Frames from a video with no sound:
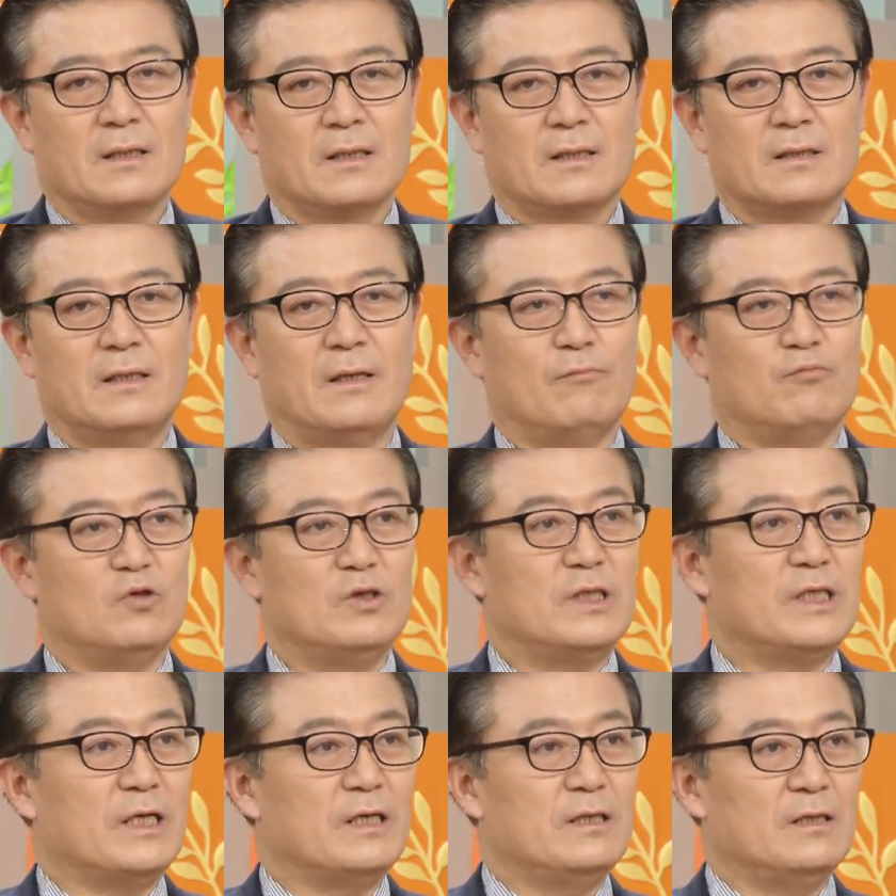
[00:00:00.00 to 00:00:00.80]
근데
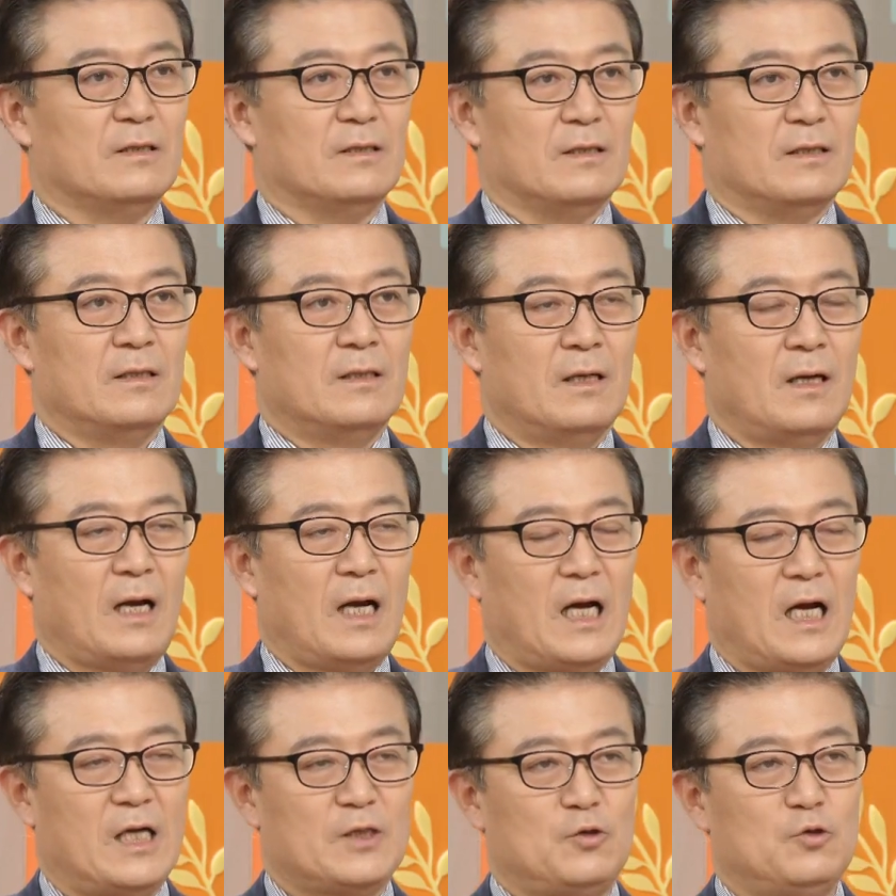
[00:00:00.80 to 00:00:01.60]
문제는
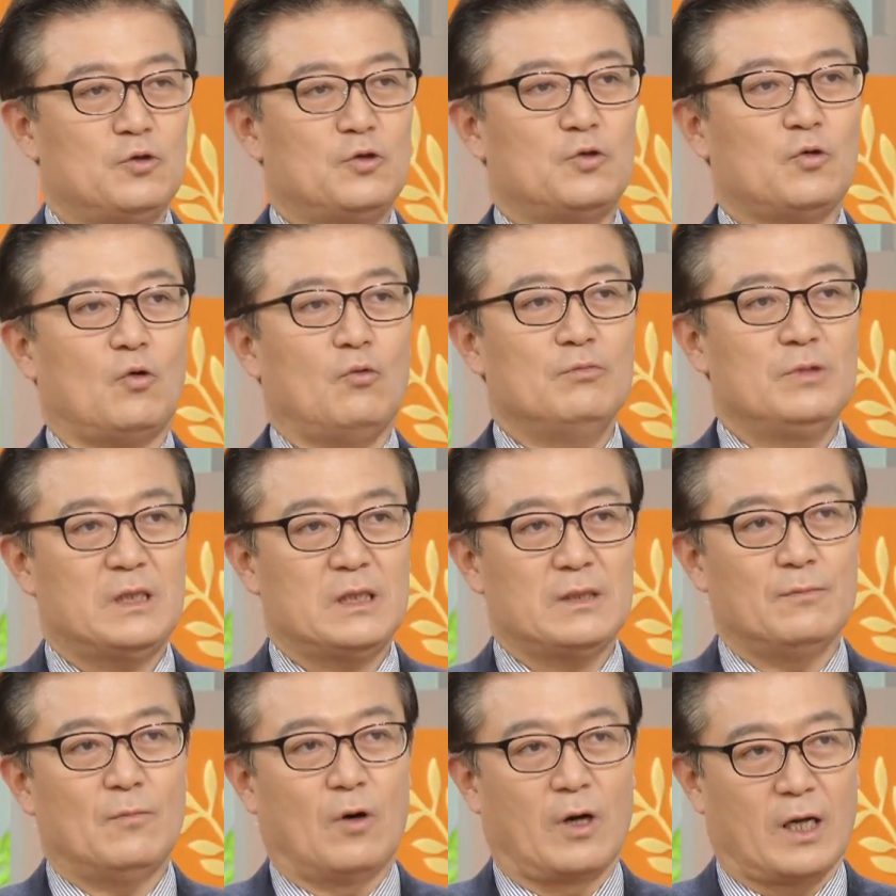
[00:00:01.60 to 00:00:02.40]
아주
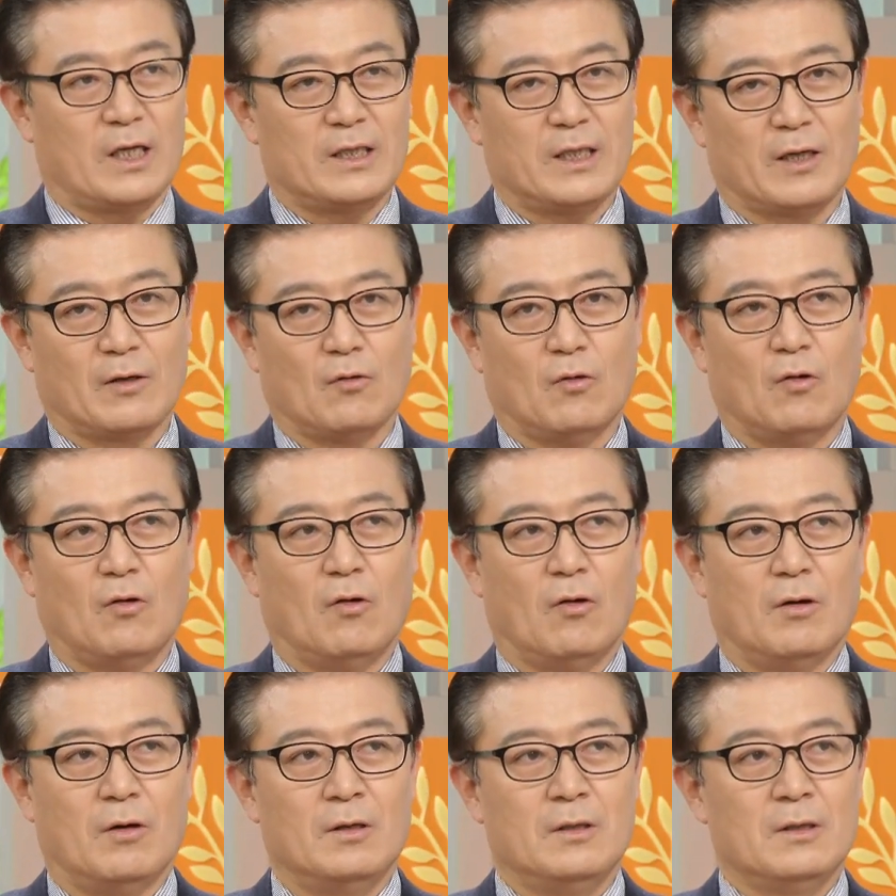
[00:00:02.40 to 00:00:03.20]
조금씩 먹게
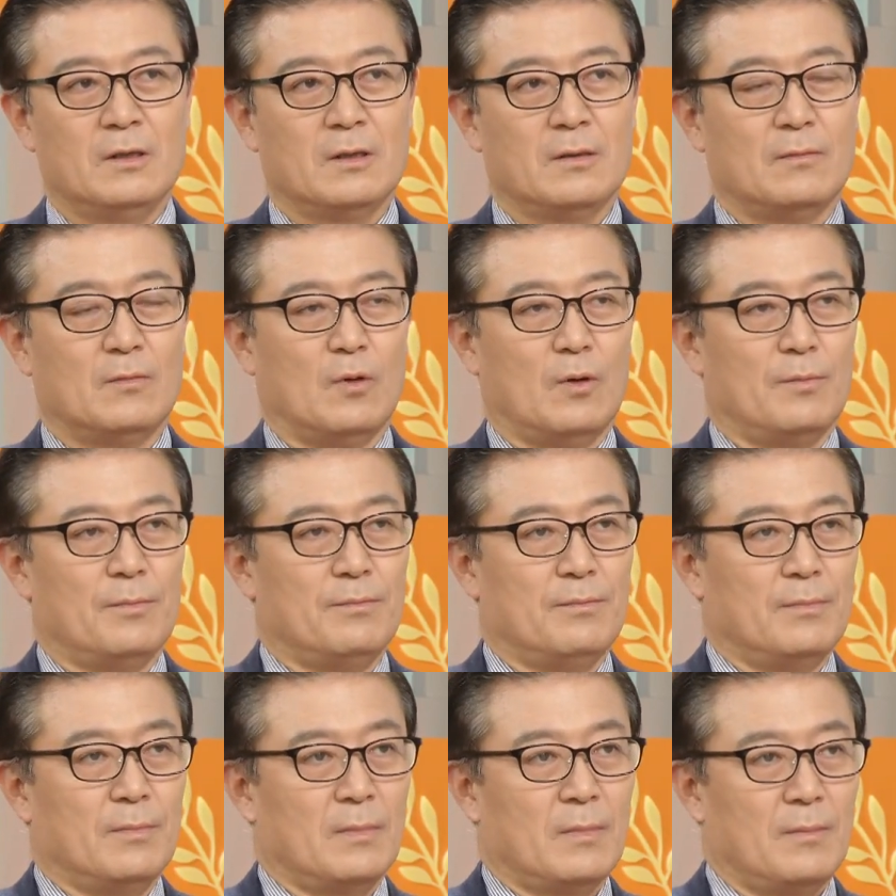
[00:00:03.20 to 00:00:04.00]
되고 뭐
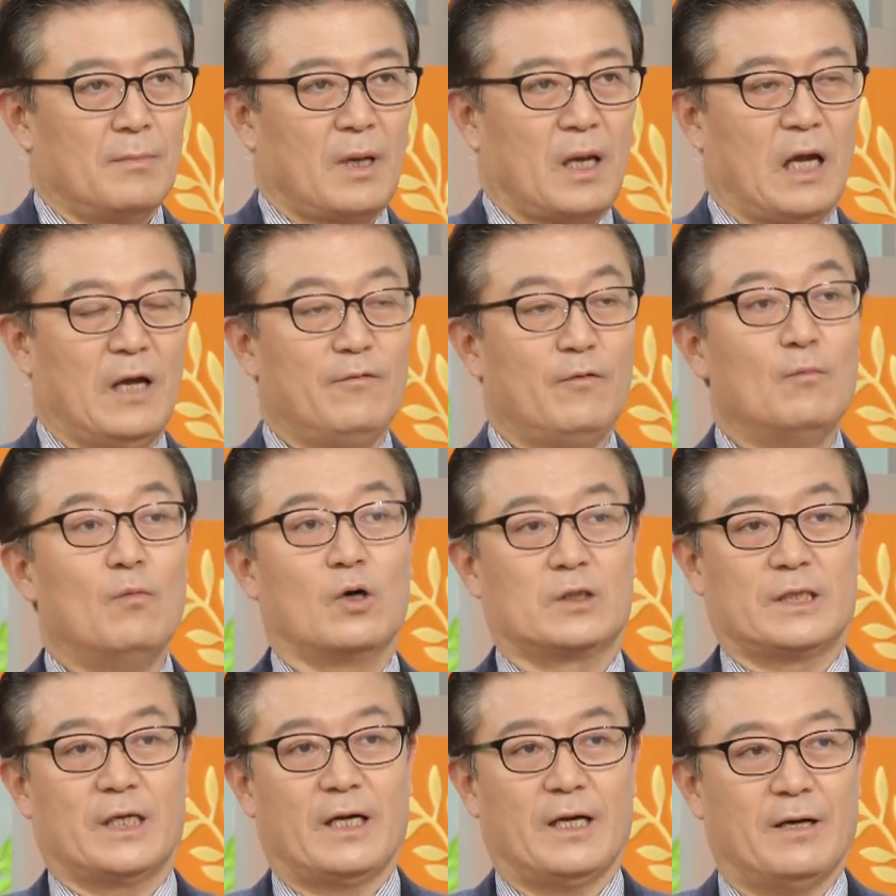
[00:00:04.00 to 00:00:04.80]
계속
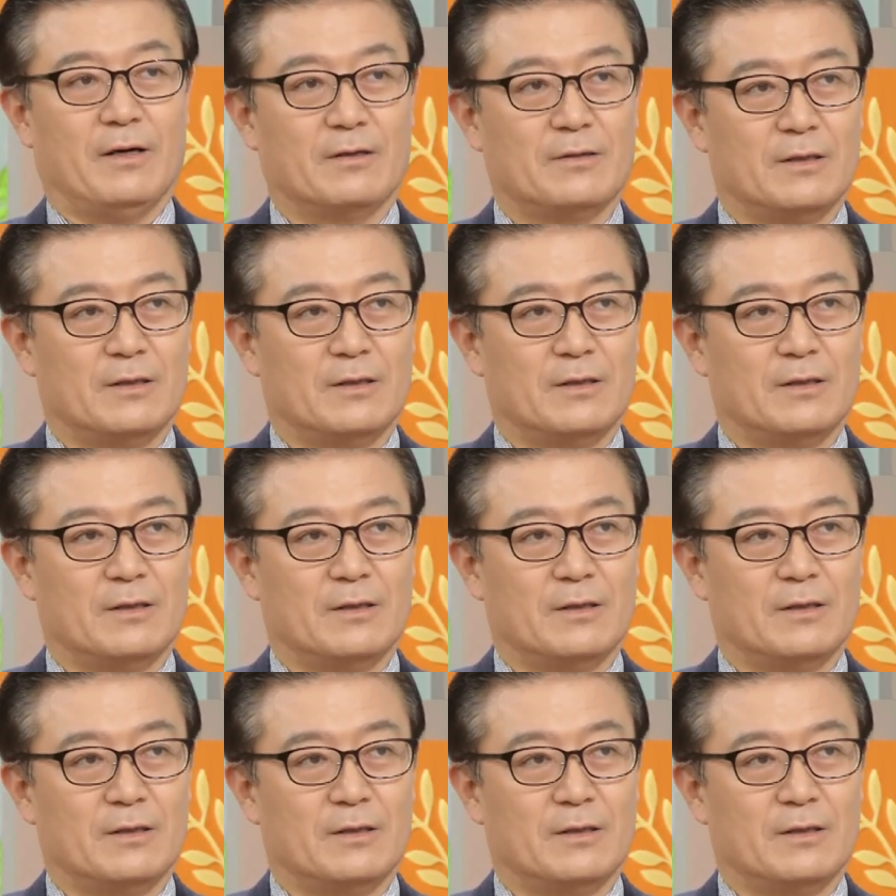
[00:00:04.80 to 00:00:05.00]
먹잖아요.